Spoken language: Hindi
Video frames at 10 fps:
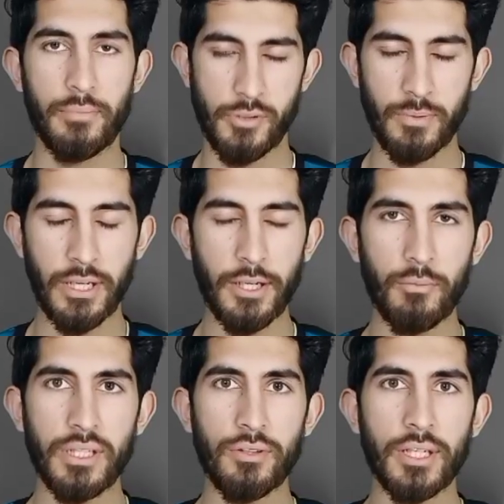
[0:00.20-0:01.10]

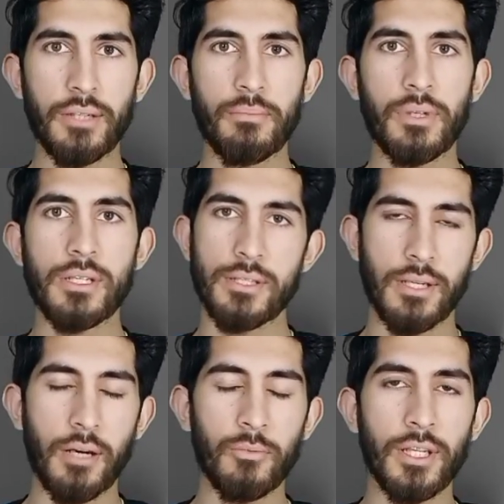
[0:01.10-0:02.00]
बिसमीम
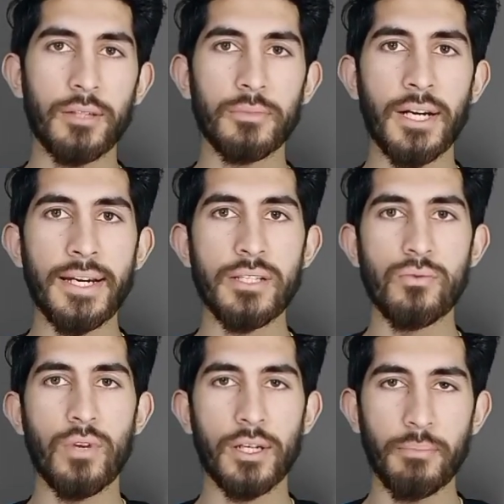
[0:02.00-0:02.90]
अस्सलाम वालेकुम गाइज
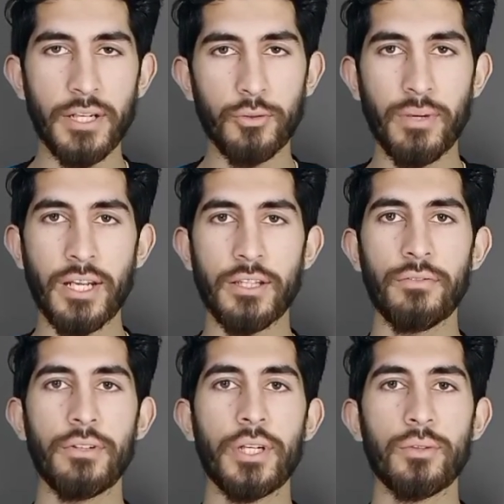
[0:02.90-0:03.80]
वेलकम बैक टू माई नदर
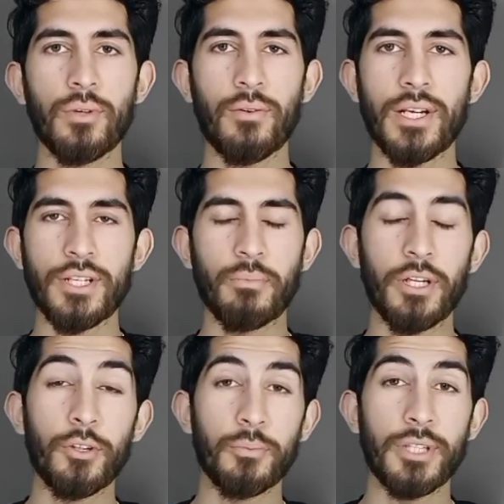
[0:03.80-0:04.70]
वीडियो एंड यू आर वाचिंग माय
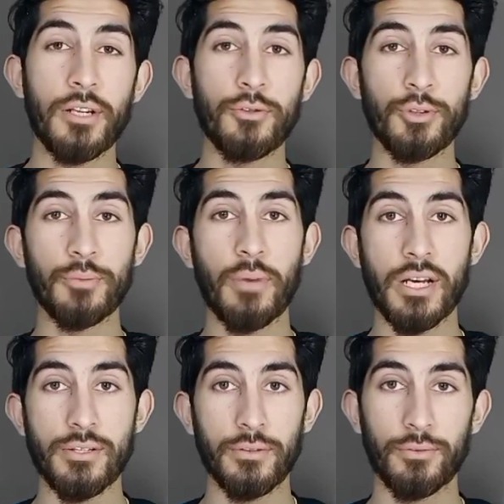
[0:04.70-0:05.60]
यूट्यूब चैनल जोजी
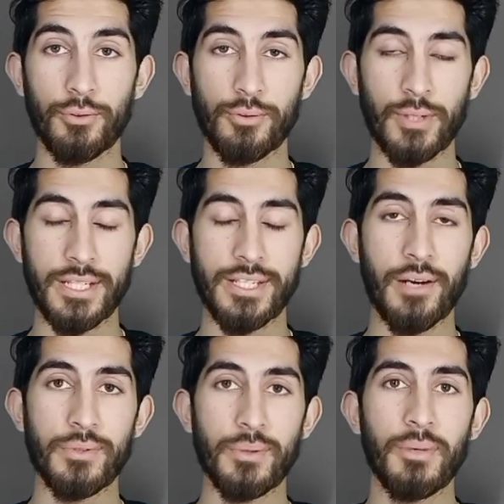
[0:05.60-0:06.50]
मास्टर तो दोस्तों कैसे हैं
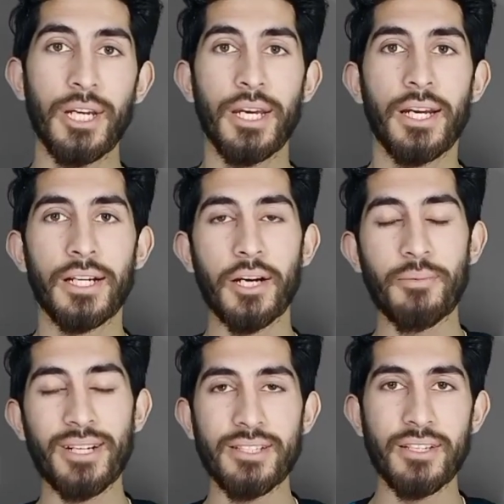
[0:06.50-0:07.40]
आप सब एंड यहाँ
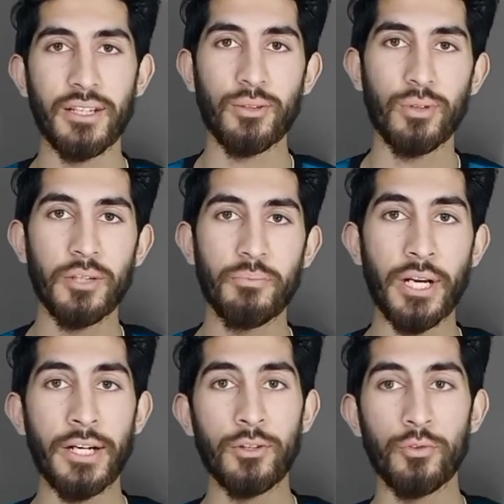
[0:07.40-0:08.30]
पर हाजिर हैं एक और नई
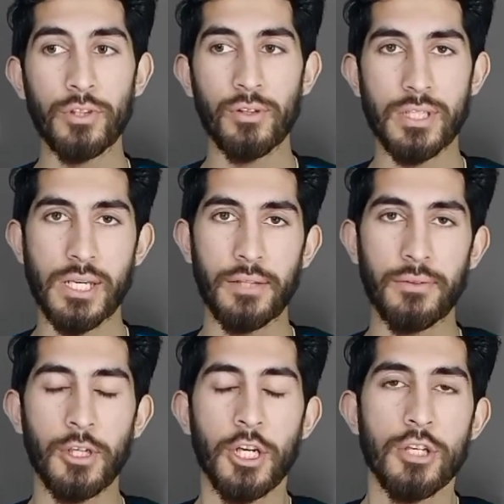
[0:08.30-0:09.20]
ब्रांड न्यू वीडियो के
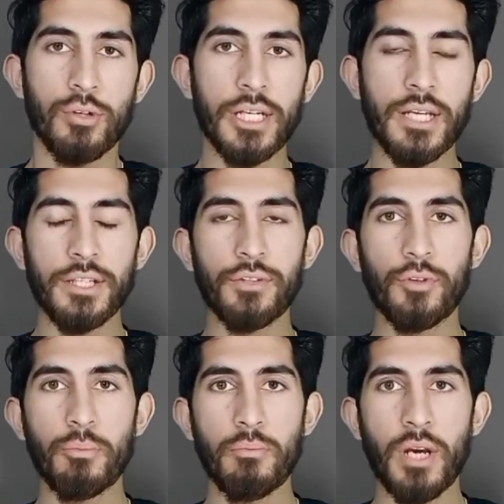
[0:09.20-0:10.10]
साथ सो so आज की
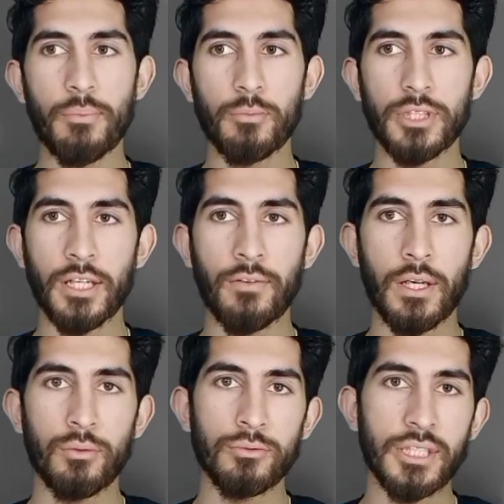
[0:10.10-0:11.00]
वीडियो में मैं आपको बताने
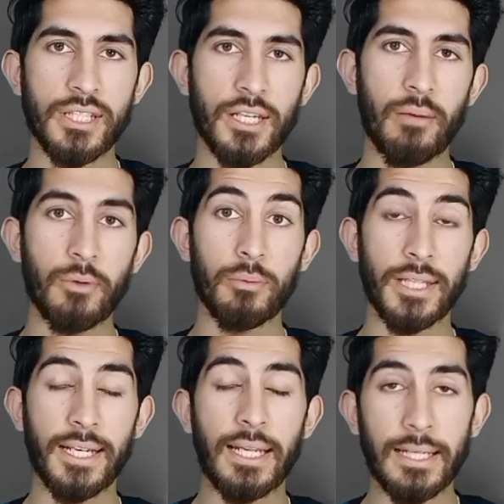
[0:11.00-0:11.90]
वाला हूँ जैसे कि आपको पता
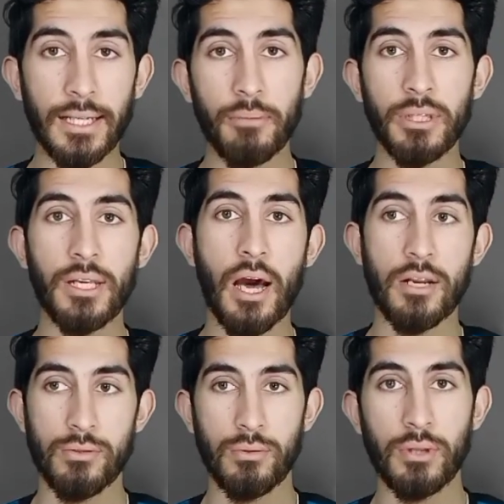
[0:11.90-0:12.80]
है रियल मी
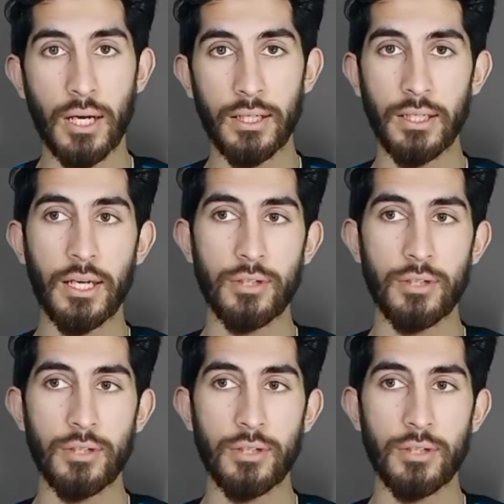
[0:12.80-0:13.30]
नार्जो थर्टी